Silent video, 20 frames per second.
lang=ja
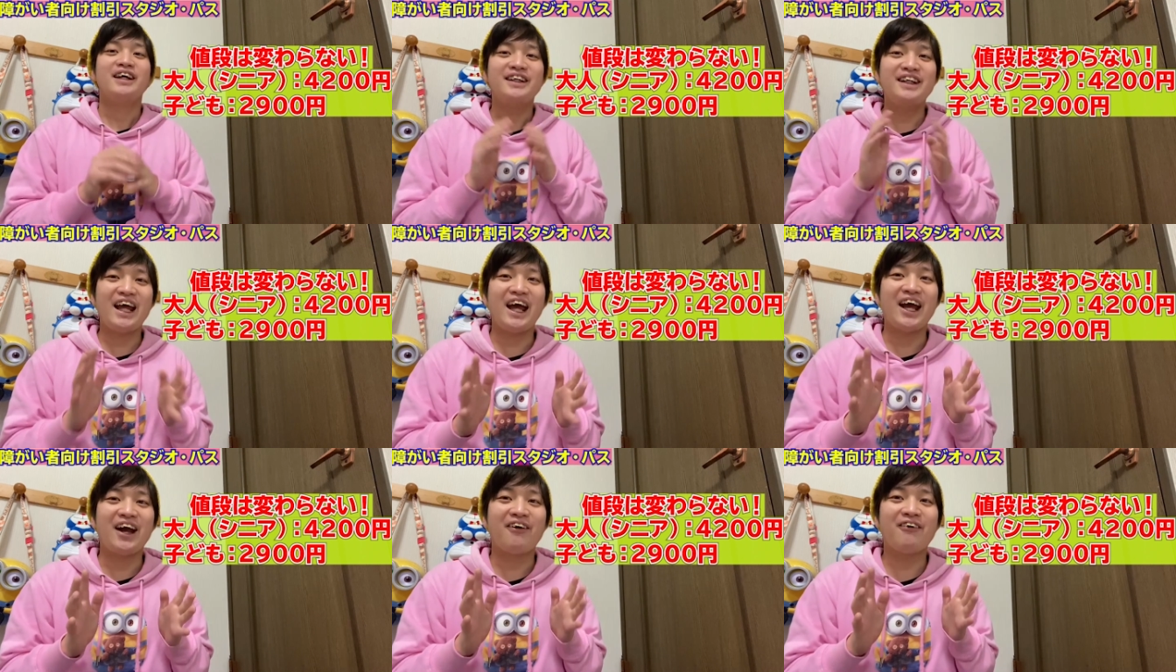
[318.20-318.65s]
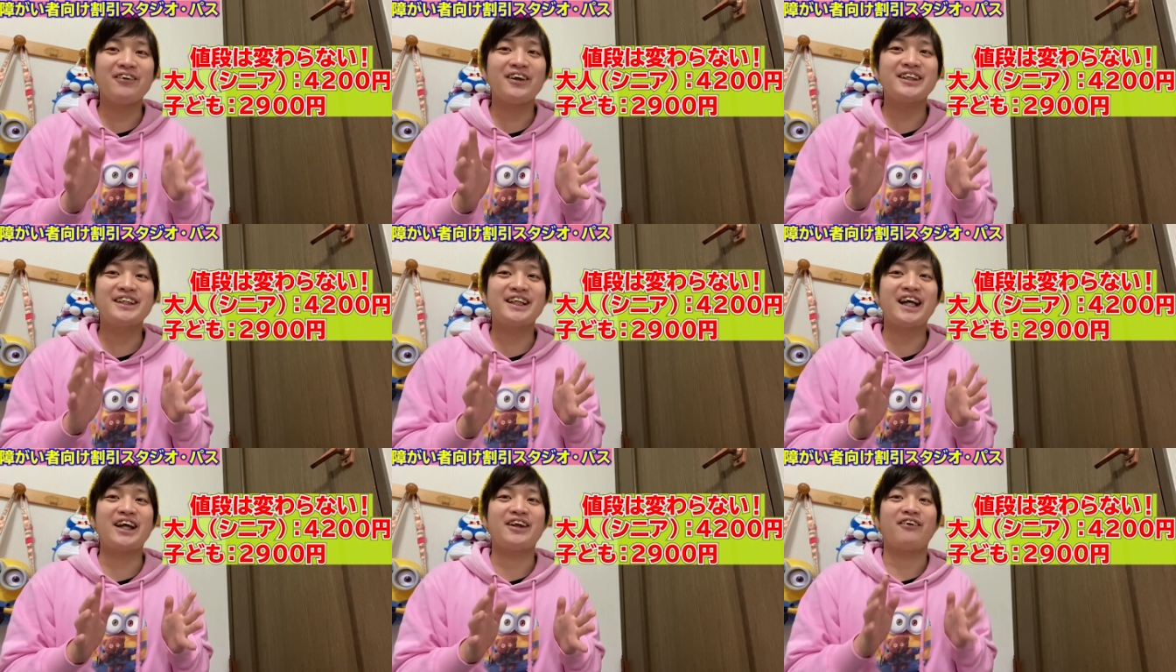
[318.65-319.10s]
で、こ
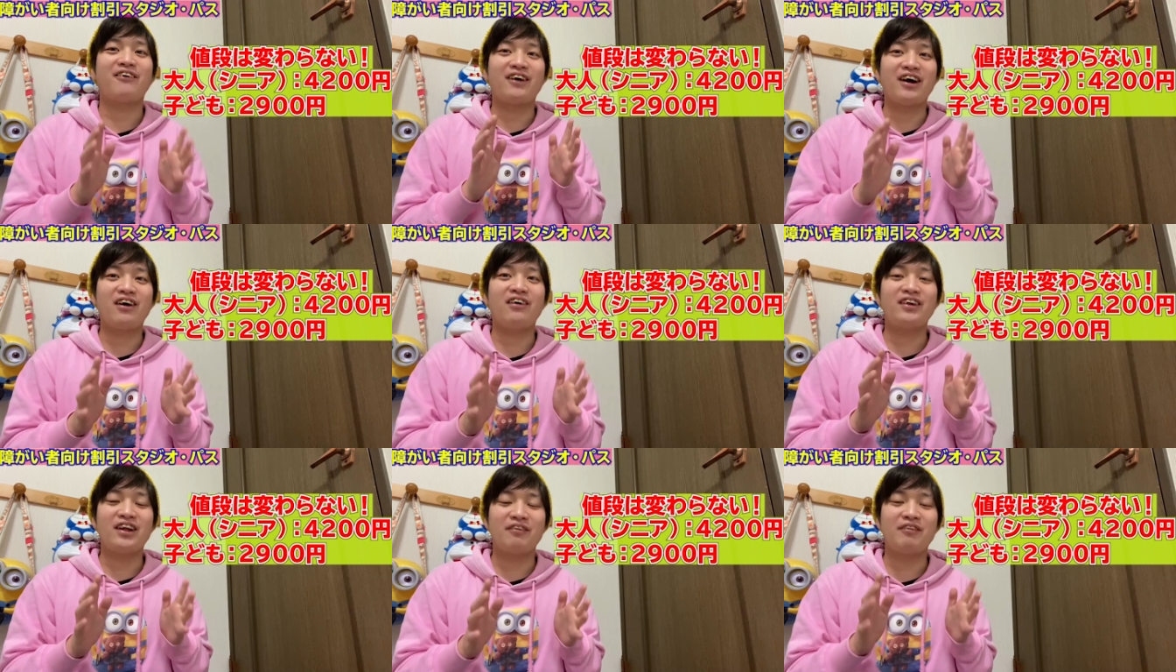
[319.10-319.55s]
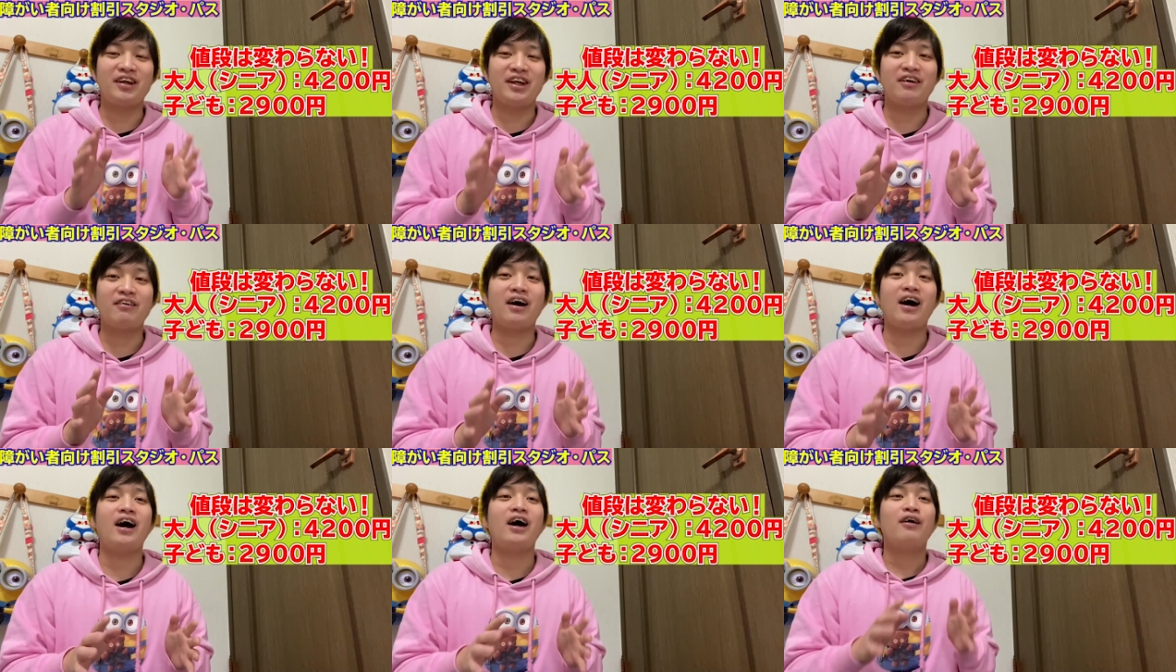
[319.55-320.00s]
のチケットを買うため
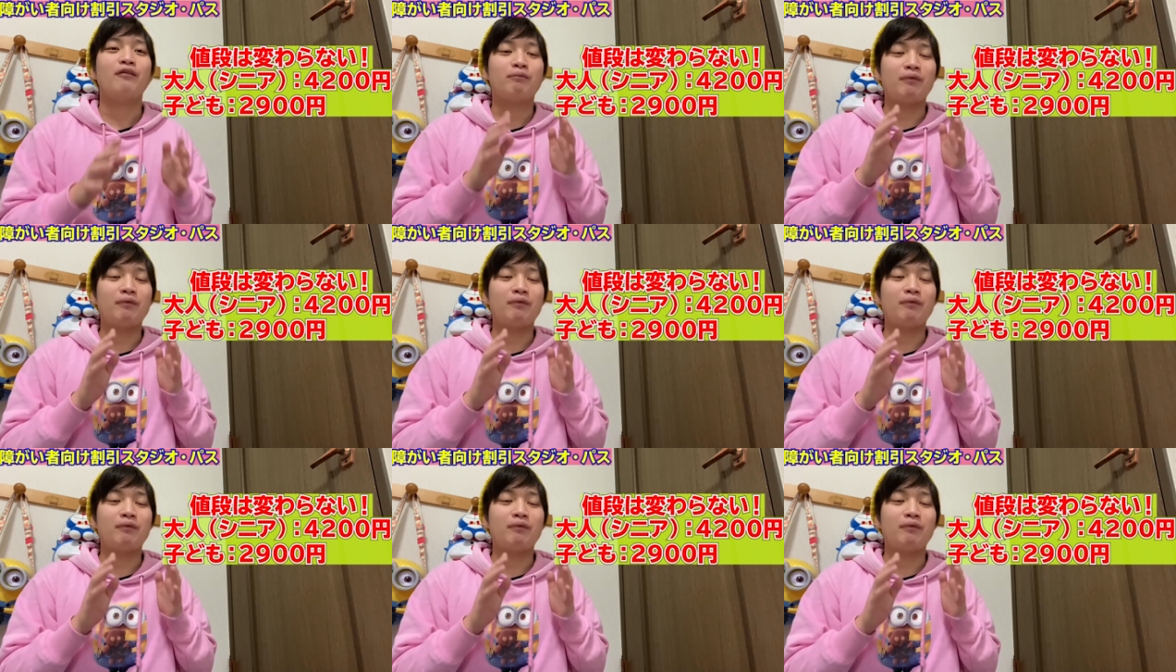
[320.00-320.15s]
には、